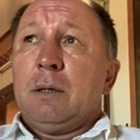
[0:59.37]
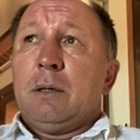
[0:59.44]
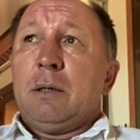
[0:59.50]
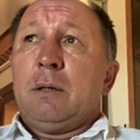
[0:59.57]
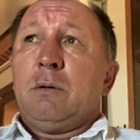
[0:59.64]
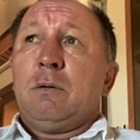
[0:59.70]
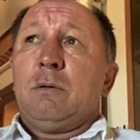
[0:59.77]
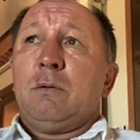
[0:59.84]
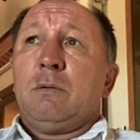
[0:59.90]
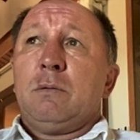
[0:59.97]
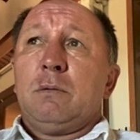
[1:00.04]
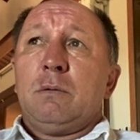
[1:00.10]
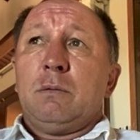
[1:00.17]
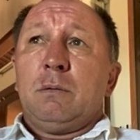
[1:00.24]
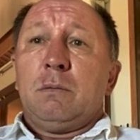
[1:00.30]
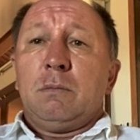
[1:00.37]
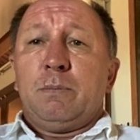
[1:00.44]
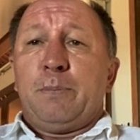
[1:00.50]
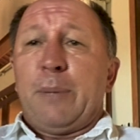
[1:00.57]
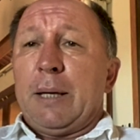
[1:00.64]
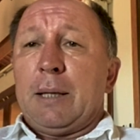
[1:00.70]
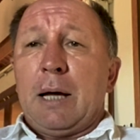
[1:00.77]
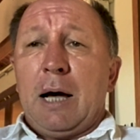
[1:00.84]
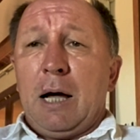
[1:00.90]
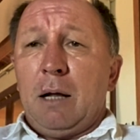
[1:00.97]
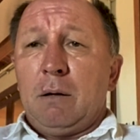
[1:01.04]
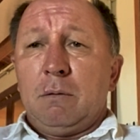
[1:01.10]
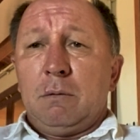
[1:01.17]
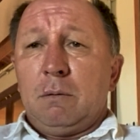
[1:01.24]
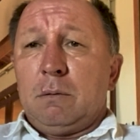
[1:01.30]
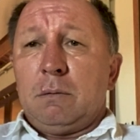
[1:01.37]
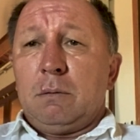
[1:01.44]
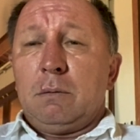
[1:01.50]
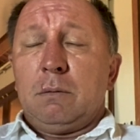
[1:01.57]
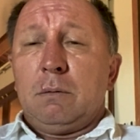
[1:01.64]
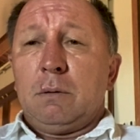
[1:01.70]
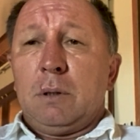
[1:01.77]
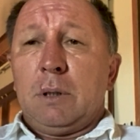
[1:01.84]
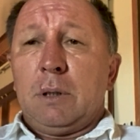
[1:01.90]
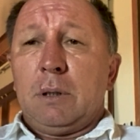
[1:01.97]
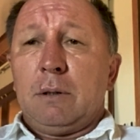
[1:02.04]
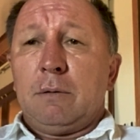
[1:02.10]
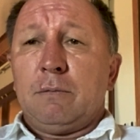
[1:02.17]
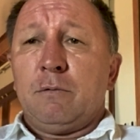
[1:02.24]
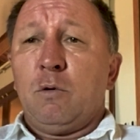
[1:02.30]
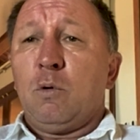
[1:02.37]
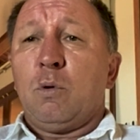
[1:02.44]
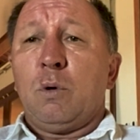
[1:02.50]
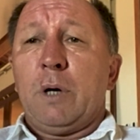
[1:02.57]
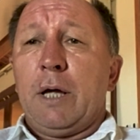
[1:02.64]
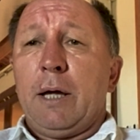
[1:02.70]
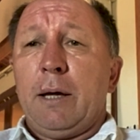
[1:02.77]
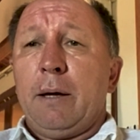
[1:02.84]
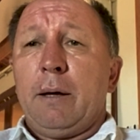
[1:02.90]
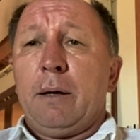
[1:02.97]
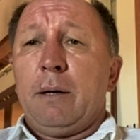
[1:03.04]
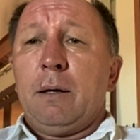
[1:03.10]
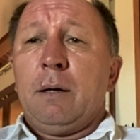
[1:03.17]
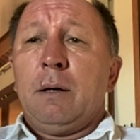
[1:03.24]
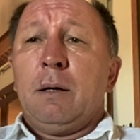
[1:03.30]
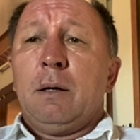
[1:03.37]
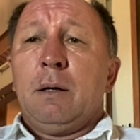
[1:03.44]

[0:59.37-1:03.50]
Eu pedalo, é, vou correr.